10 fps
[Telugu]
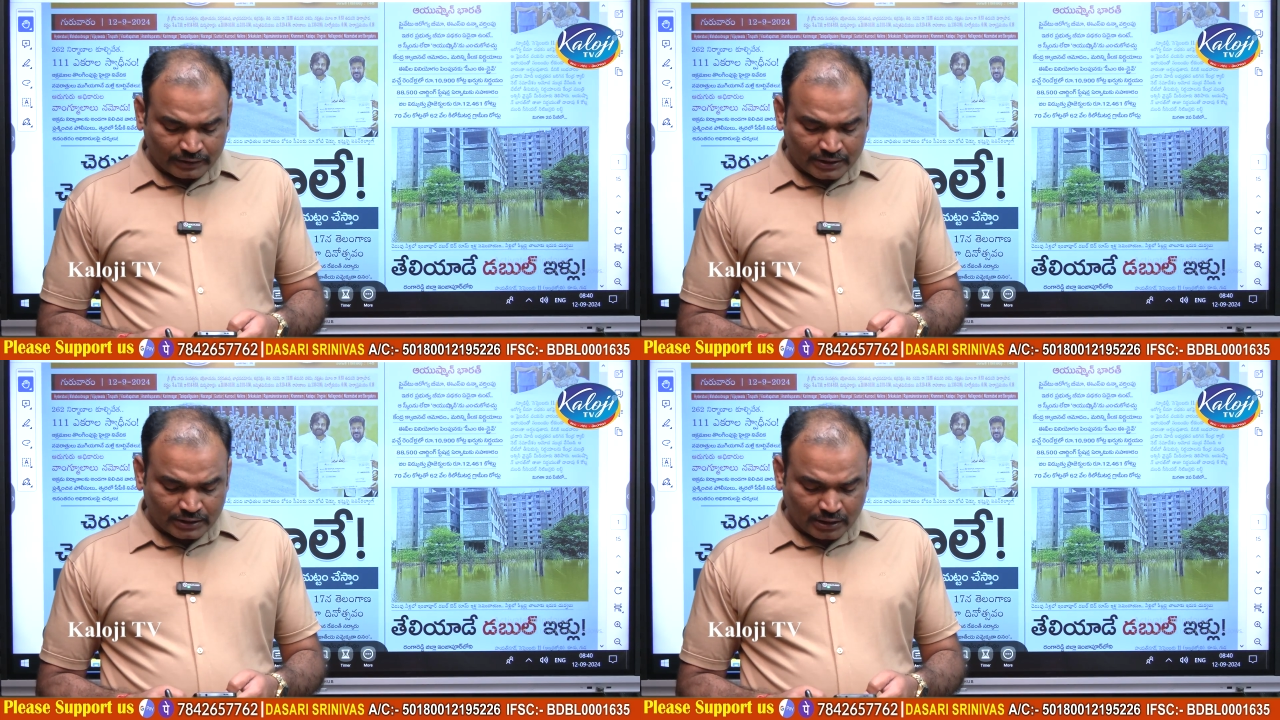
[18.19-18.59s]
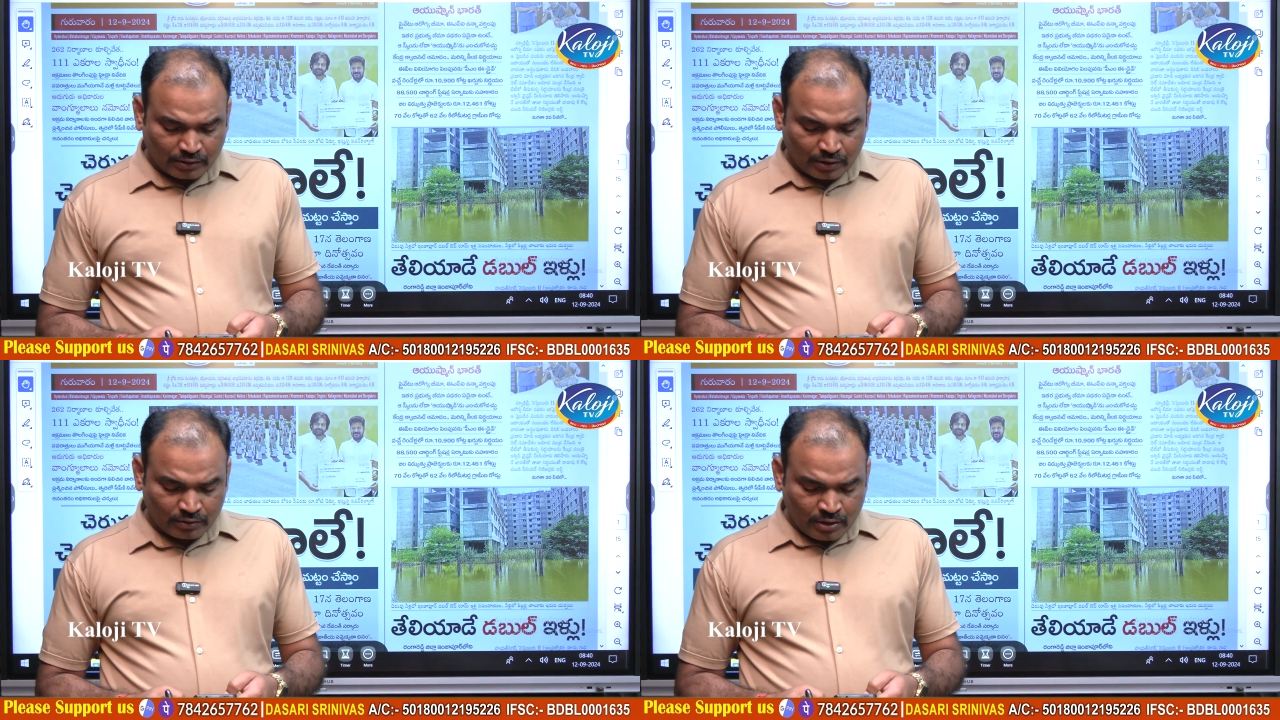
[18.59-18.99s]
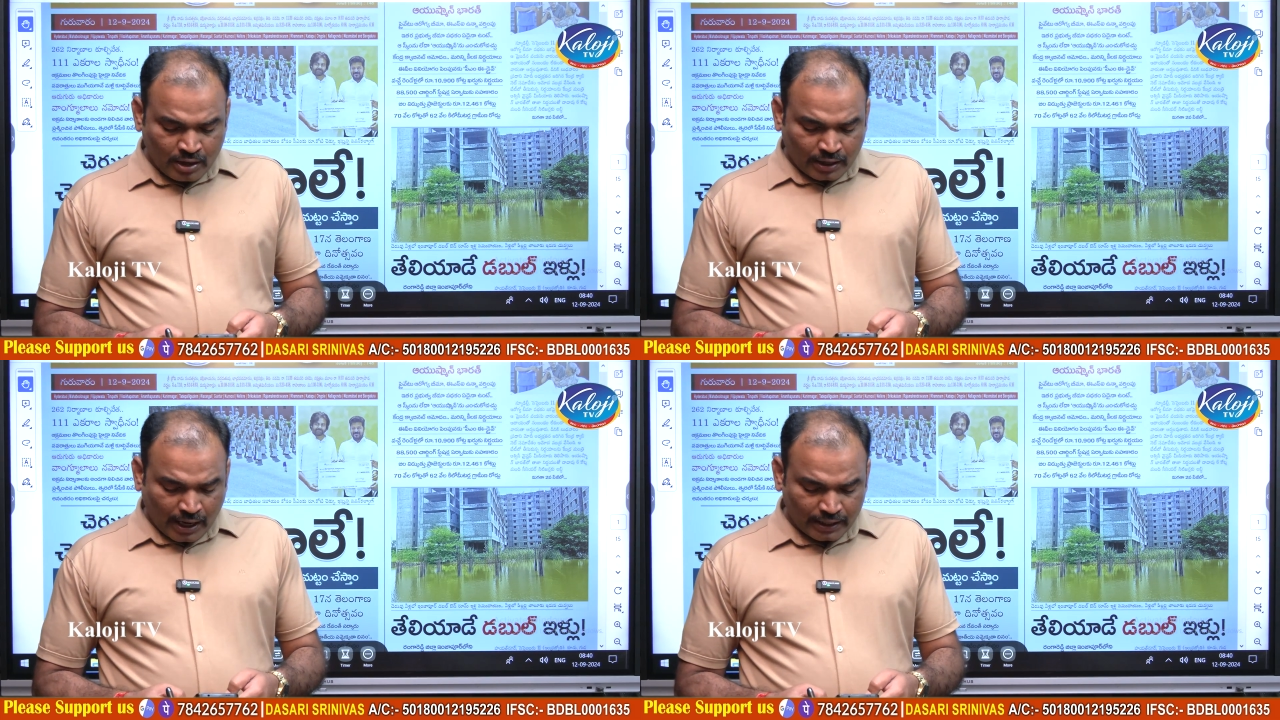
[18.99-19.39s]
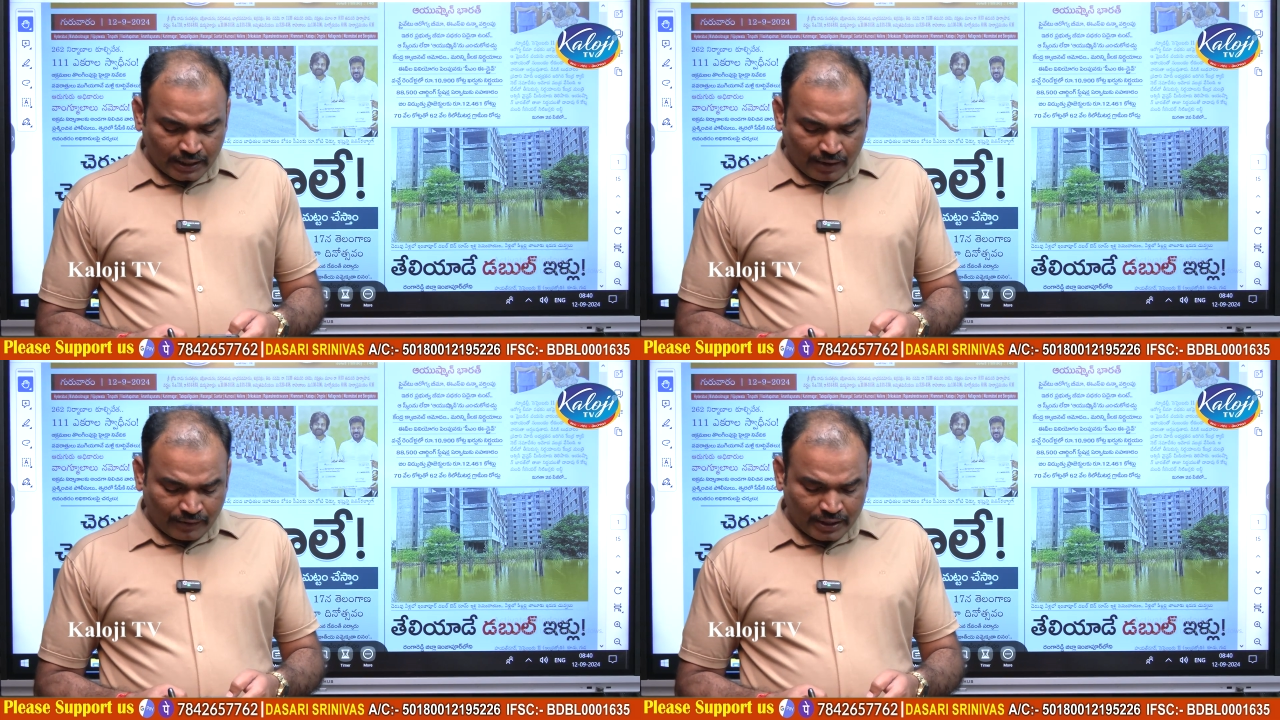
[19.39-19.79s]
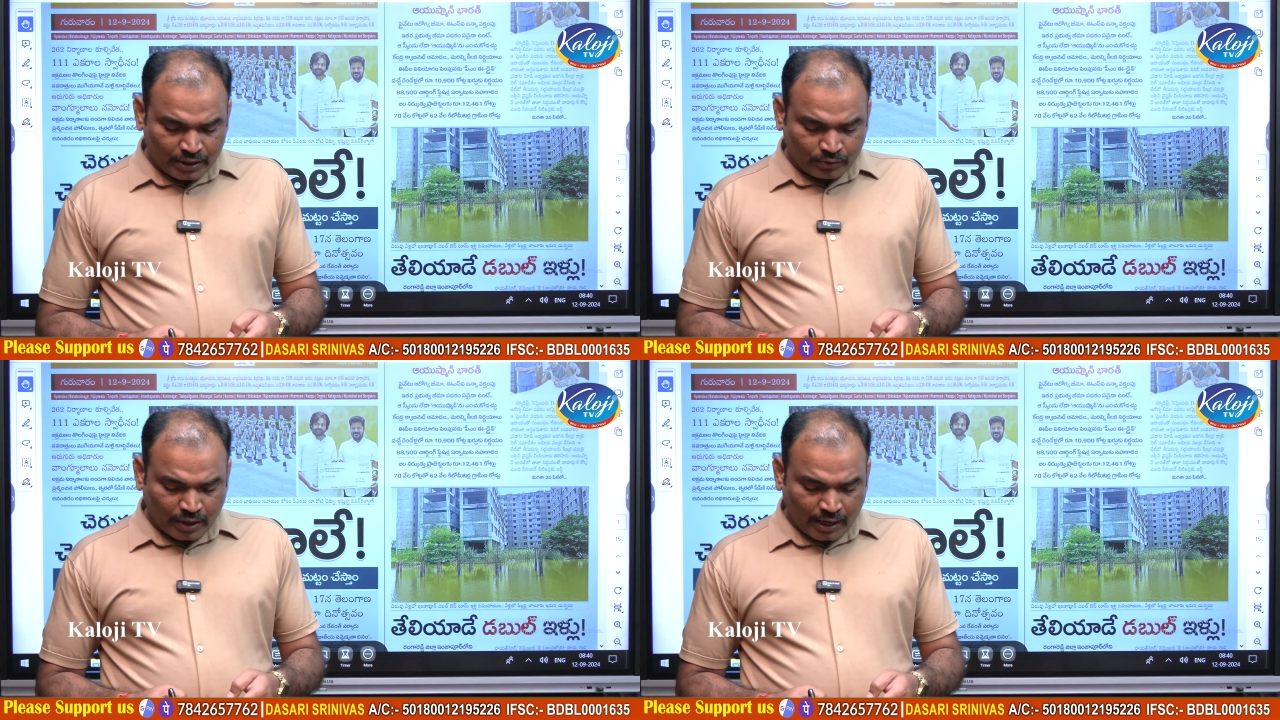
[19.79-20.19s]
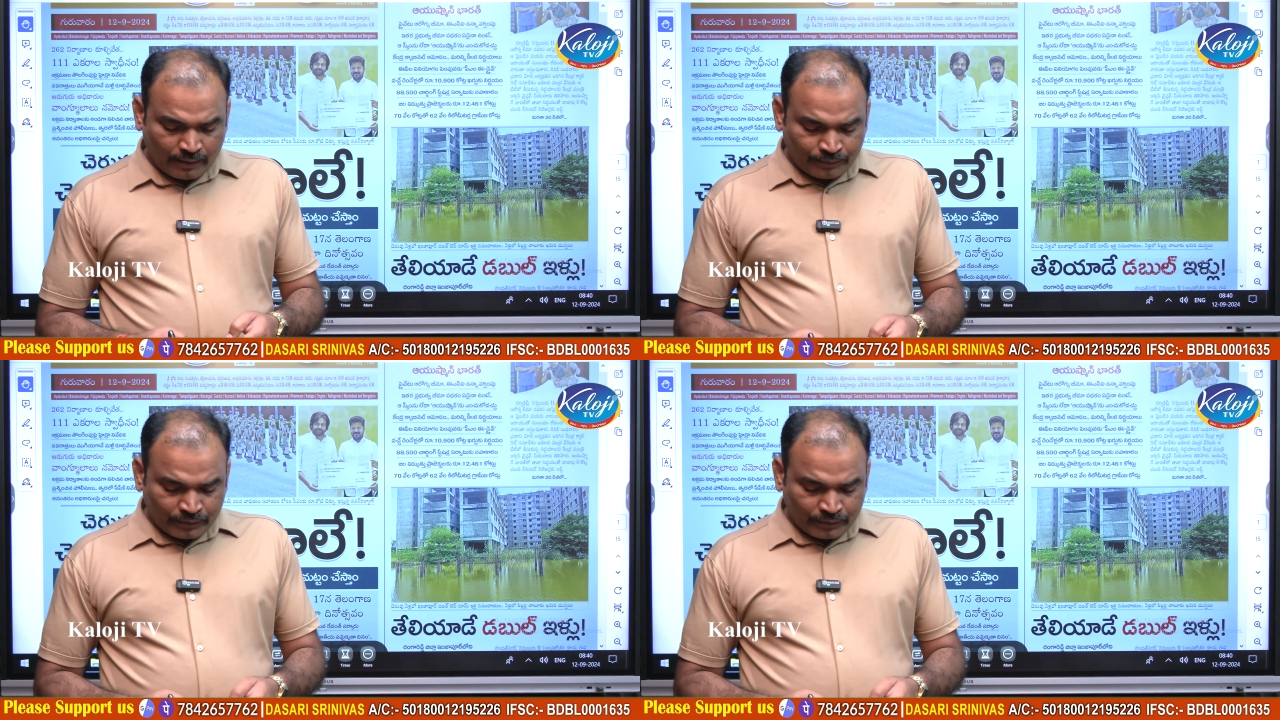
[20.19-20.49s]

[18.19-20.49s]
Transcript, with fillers: వ్యక్తం చేస్తూ ఉన్నారు కానీ అవన్నీ కూడా